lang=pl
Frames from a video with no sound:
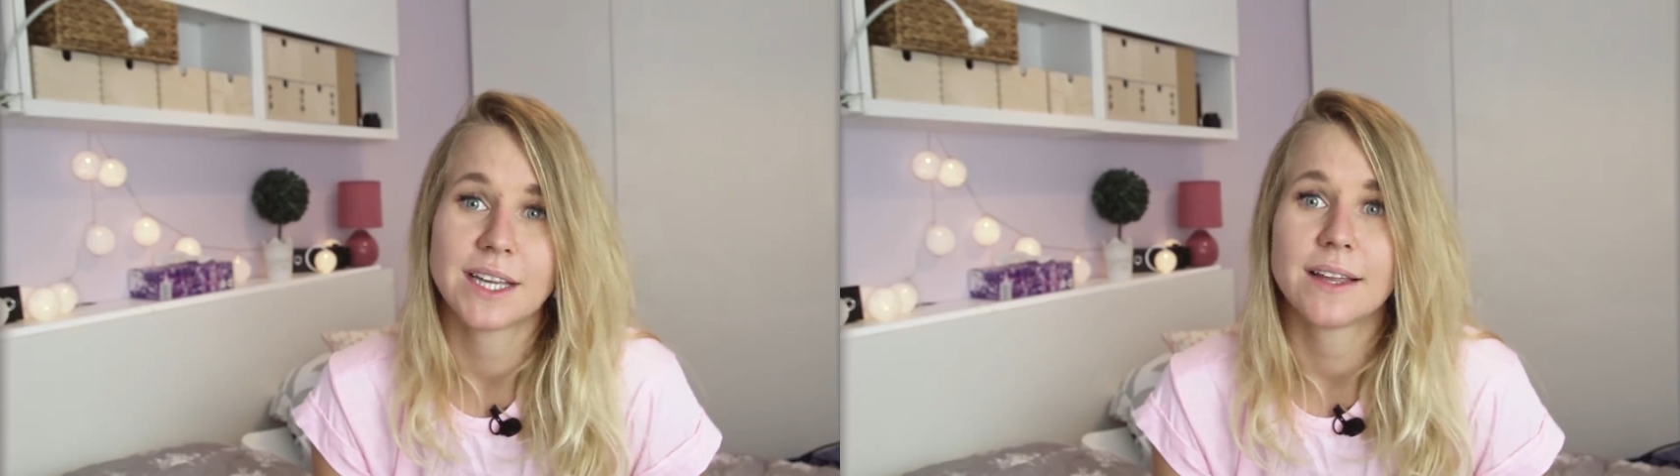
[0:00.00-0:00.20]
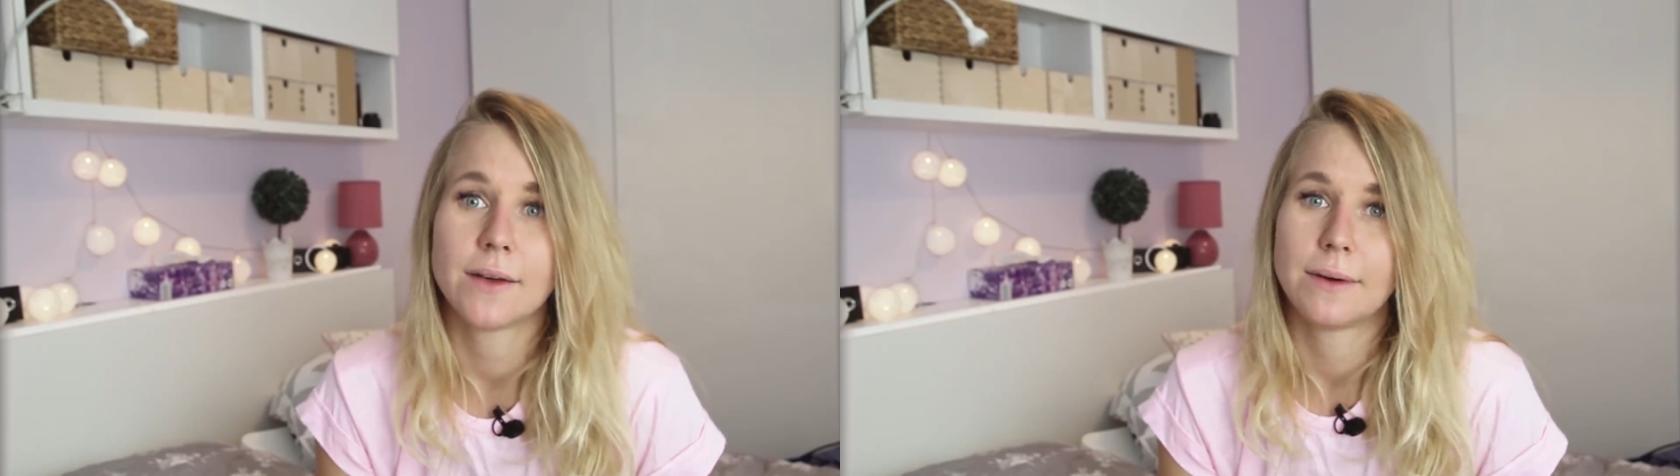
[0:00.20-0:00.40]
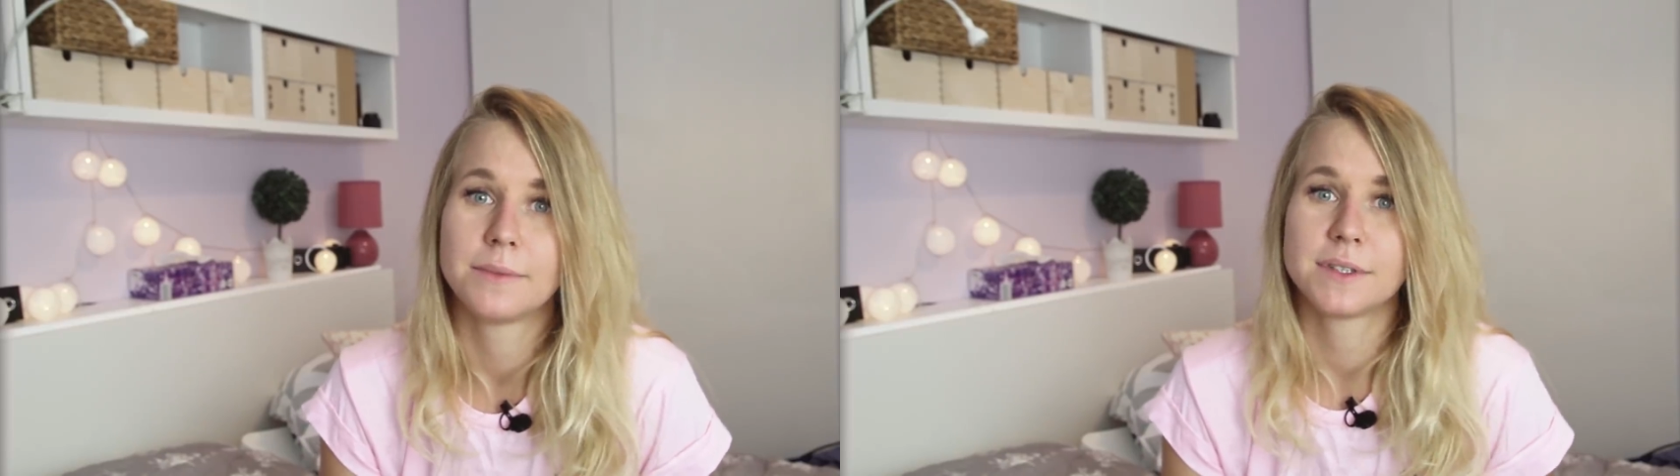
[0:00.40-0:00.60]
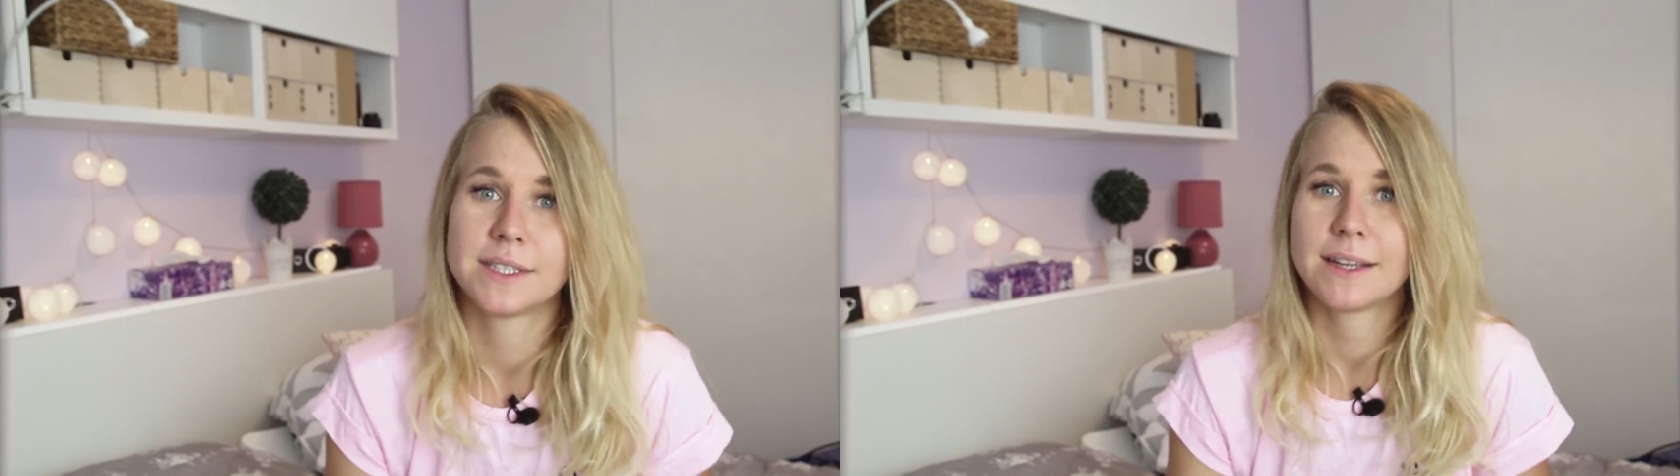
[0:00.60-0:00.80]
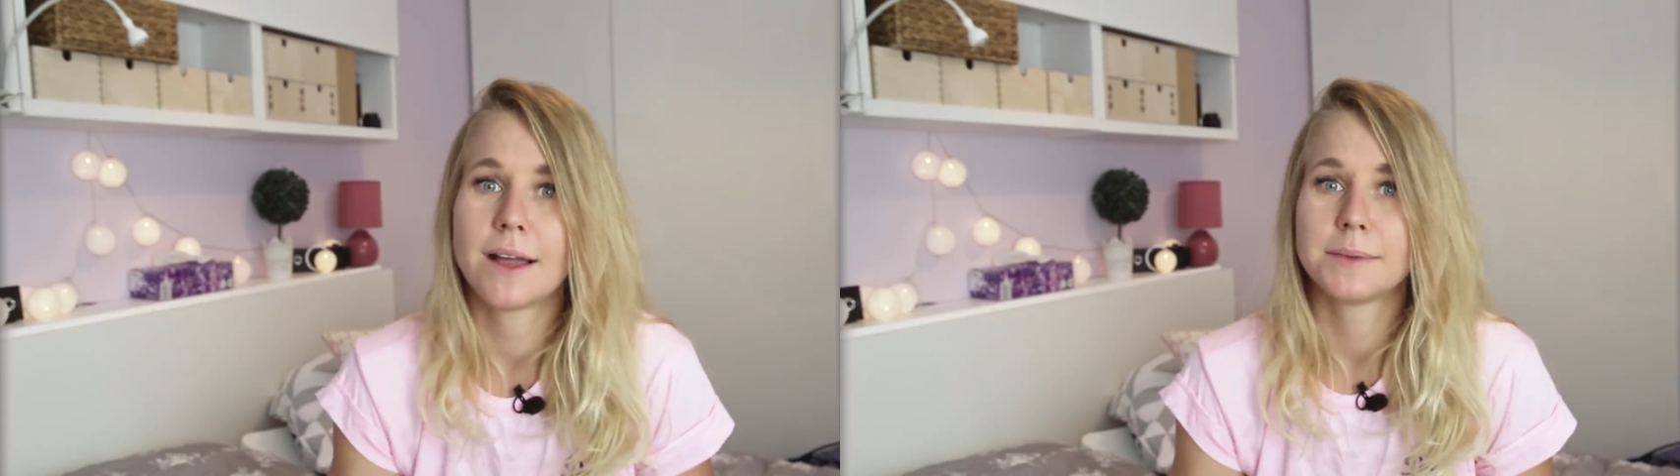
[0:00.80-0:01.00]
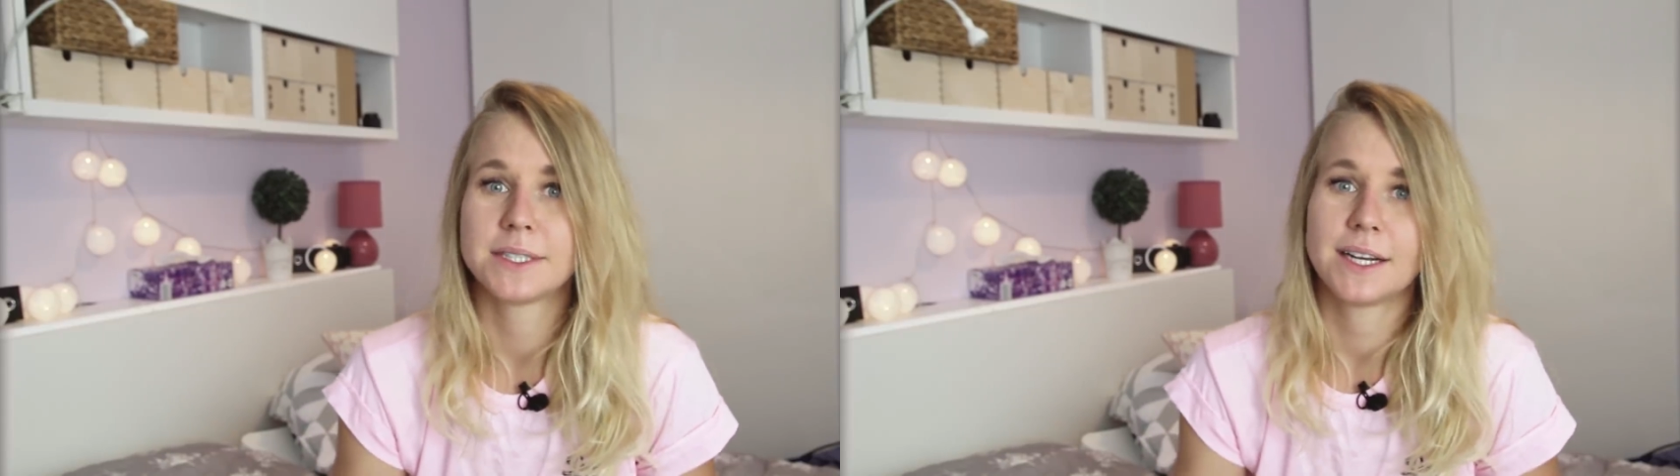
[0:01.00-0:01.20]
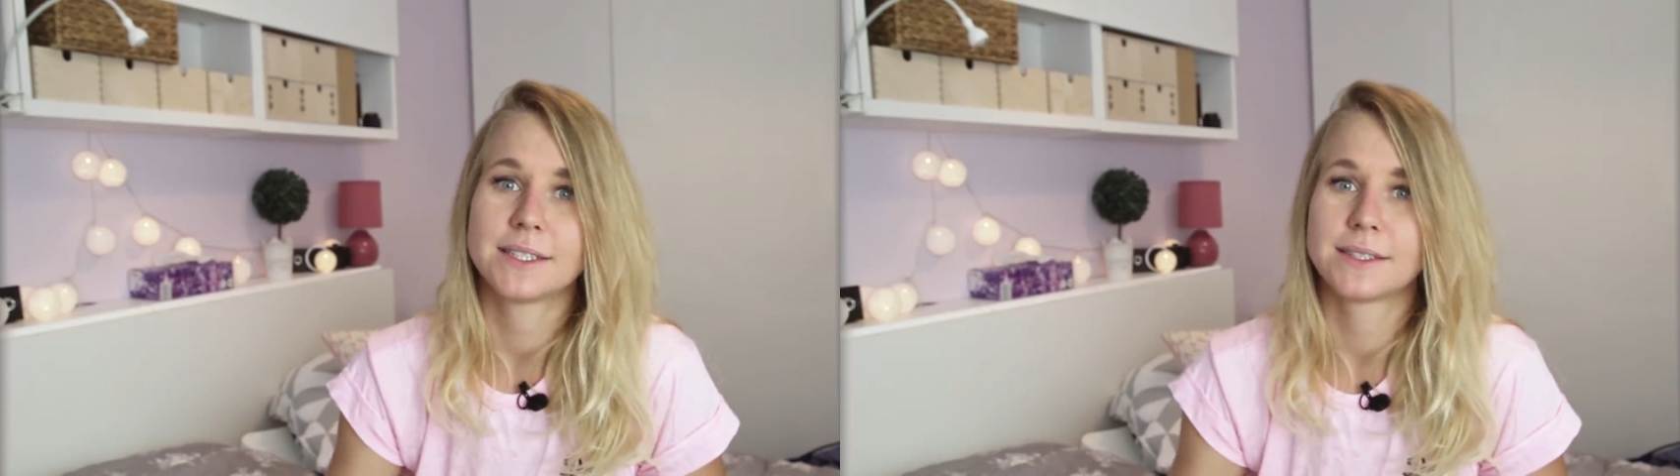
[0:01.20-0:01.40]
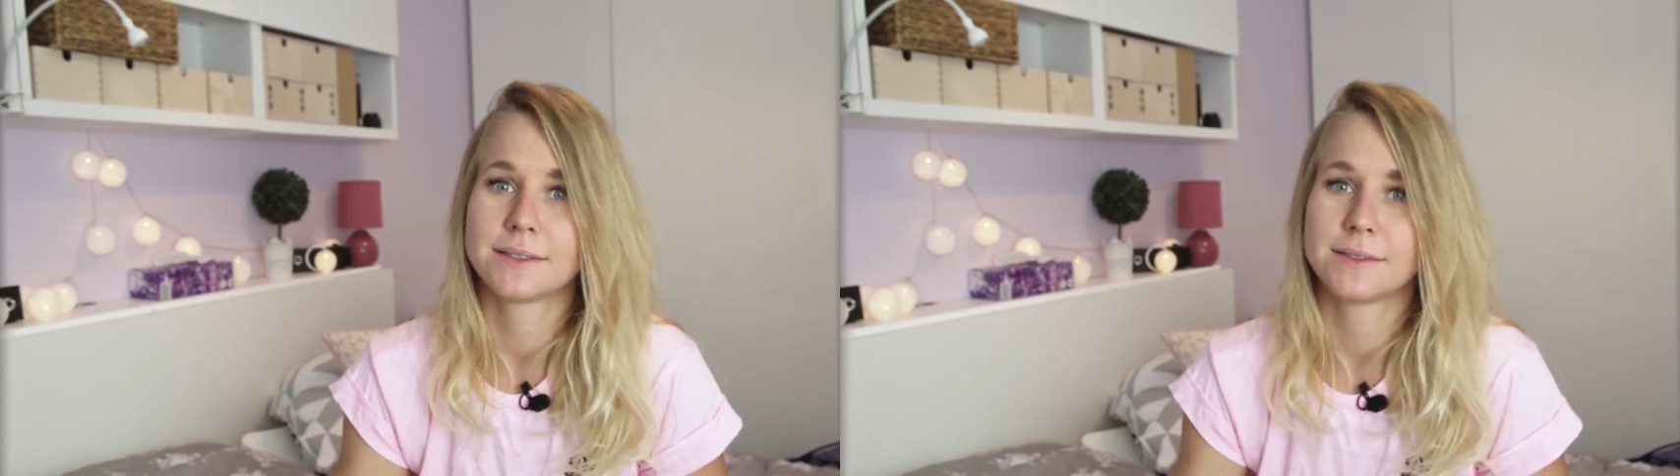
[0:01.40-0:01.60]
zajadałam, zajadałam
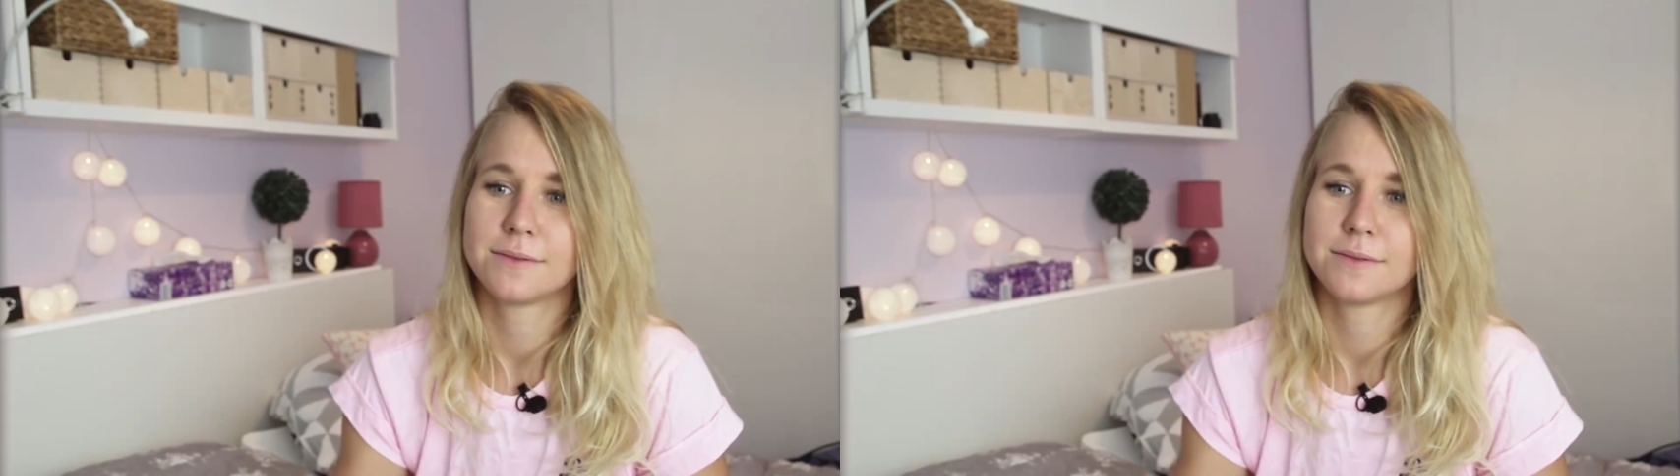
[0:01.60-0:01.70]
stres,